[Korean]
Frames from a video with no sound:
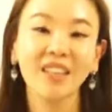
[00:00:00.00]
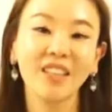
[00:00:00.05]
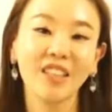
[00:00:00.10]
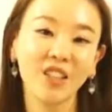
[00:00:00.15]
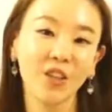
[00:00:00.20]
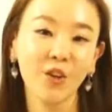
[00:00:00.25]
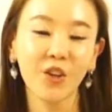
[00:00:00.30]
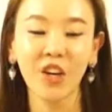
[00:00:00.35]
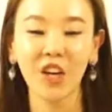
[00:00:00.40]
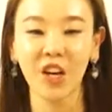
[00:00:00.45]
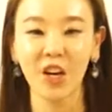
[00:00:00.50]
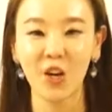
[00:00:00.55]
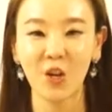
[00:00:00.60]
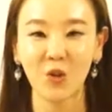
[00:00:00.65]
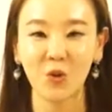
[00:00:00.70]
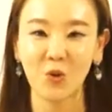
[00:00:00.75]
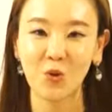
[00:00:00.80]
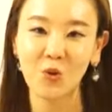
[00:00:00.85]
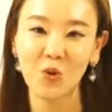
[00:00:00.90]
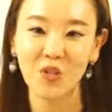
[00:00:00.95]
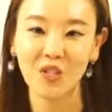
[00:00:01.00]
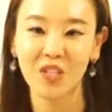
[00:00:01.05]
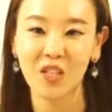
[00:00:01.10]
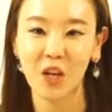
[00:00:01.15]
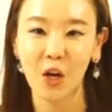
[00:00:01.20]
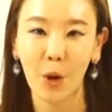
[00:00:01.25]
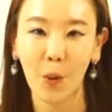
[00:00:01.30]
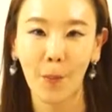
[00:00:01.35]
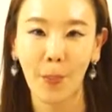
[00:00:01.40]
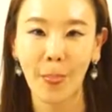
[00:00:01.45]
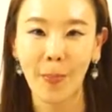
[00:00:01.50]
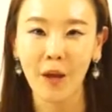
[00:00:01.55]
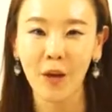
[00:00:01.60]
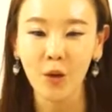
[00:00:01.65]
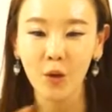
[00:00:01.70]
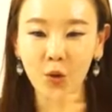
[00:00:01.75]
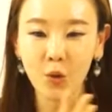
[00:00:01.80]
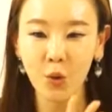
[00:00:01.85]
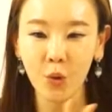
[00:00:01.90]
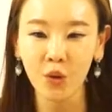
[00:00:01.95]
이렇게 얘기해 줄 수 있어요.
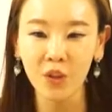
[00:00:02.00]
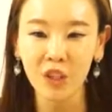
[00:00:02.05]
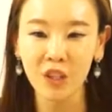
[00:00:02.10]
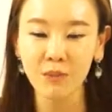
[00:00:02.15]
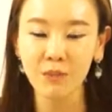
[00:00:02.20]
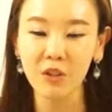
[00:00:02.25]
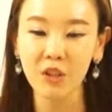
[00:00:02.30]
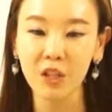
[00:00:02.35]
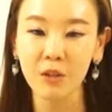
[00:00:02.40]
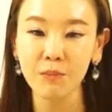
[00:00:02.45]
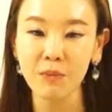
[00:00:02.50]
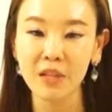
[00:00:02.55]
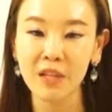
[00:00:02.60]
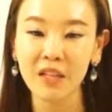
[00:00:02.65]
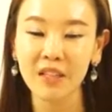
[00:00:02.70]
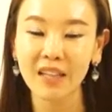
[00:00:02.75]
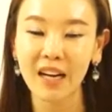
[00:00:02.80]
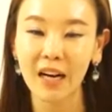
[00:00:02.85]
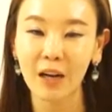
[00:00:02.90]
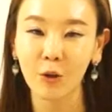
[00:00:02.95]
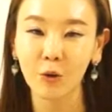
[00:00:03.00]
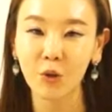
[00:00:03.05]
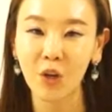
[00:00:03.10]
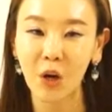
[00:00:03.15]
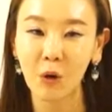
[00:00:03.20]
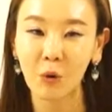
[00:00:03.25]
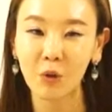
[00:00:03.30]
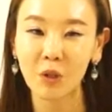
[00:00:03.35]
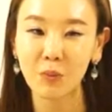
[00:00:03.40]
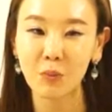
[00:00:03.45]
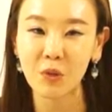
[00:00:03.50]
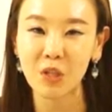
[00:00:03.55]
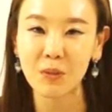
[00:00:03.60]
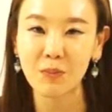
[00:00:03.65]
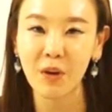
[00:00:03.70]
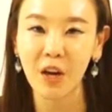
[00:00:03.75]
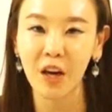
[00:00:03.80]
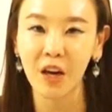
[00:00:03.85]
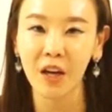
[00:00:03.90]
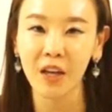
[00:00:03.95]
조금 의미를 강조하고
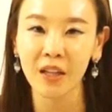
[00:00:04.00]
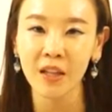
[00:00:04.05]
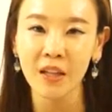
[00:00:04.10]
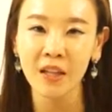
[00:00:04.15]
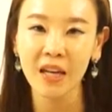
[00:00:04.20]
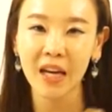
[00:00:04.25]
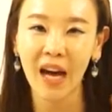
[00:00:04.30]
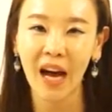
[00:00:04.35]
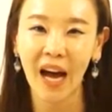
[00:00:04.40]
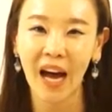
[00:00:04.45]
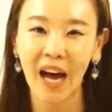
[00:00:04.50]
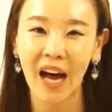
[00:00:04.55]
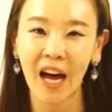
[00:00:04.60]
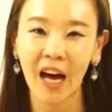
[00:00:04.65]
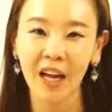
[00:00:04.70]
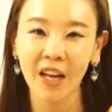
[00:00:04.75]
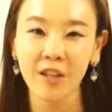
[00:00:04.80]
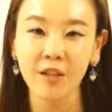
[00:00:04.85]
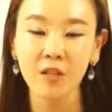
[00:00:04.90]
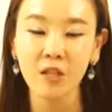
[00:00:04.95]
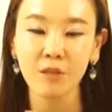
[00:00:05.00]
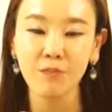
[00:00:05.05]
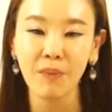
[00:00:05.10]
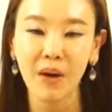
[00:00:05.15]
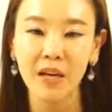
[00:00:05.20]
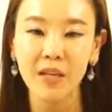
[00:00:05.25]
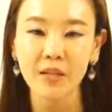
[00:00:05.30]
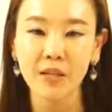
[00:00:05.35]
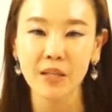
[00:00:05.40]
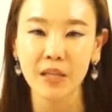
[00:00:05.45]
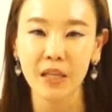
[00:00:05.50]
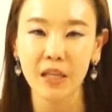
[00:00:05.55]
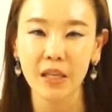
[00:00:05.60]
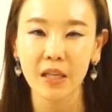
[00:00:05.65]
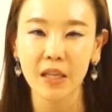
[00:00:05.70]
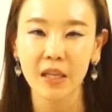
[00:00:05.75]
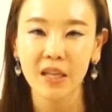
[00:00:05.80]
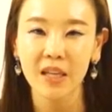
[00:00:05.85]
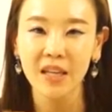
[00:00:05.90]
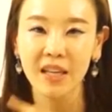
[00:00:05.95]
싶으시면 hot and spicy
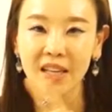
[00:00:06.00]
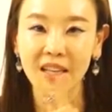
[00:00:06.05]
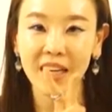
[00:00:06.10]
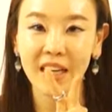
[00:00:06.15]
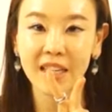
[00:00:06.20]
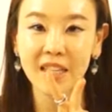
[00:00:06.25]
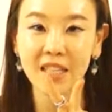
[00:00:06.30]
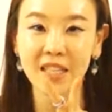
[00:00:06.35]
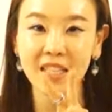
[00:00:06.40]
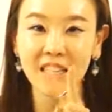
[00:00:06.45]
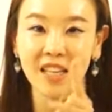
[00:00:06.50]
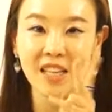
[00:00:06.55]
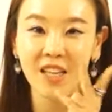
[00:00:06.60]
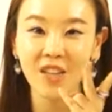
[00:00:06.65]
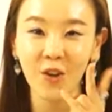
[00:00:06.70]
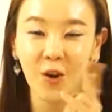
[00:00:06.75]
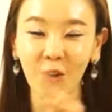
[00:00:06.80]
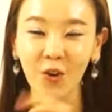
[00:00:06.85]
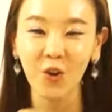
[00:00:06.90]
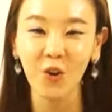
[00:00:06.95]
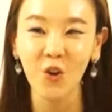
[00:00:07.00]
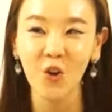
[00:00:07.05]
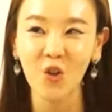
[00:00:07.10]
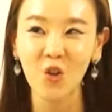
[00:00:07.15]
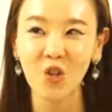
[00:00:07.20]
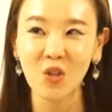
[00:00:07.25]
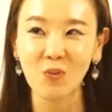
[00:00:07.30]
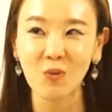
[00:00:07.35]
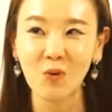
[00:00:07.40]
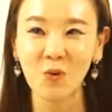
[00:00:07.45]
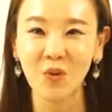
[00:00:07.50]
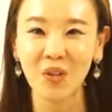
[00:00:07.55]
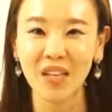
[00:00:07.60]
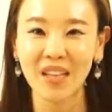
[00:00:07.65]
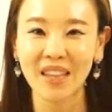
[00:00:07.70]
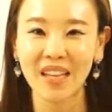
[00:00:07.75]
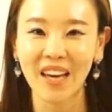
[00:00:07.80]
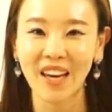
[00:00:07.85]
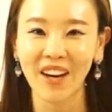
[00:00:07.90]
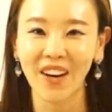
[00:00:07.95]
같이 연결해 주시면
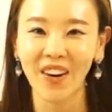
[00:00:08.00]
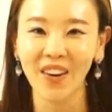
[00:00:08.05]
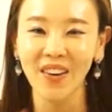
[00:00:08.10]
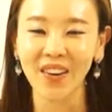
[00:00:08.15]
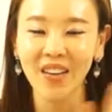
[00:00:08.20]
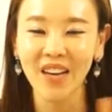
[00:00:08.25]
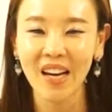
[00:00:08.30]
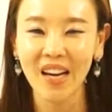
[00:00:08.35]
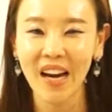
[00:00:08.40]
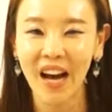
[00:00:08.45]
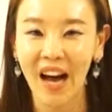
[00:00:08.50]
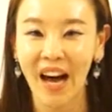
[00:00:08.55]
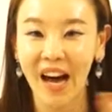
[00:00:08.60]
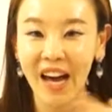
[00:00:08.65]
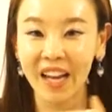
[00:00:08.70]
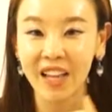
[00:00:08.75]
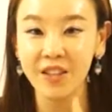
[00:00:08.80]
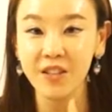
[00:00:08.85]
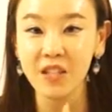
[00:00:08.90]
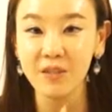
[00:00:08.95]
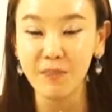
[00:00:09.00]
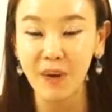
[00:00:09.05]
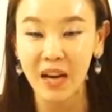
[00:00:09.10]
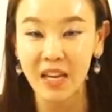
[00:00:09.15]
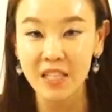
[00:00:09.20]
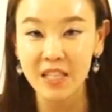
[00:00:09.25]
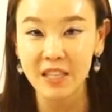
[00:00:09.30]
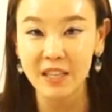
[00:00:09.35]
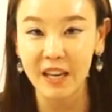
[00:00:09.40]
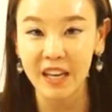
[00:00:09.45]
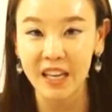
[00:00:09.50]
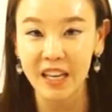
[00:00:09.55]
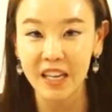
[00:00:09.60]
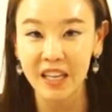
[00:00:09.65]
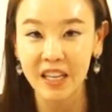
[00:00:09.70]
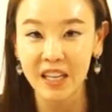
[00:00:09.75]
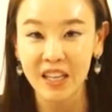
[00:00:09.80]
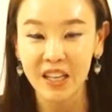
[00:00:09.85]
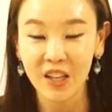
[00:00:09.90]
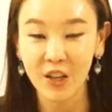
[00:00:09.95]
좋겠네요. hot and spicy
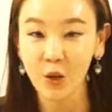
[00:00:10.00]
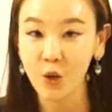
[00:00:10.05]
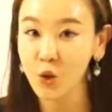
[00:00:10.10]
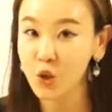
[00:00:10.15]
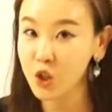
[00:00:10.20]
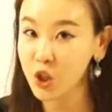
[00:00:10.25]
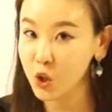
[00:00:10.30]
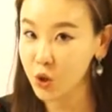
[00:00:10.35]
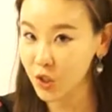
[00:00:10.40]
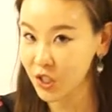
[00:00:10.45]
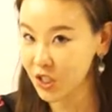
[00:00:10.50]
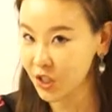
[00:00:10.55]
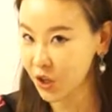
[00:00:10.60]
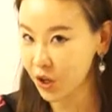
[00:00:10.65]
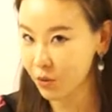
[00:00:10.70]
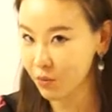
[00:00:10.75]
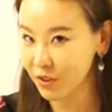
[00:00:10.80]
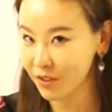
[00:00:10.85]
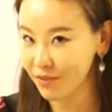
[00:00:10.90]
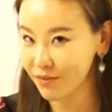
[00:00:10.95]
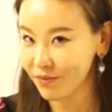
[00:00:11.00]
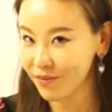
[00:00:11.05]
쉬우시죠 여러분?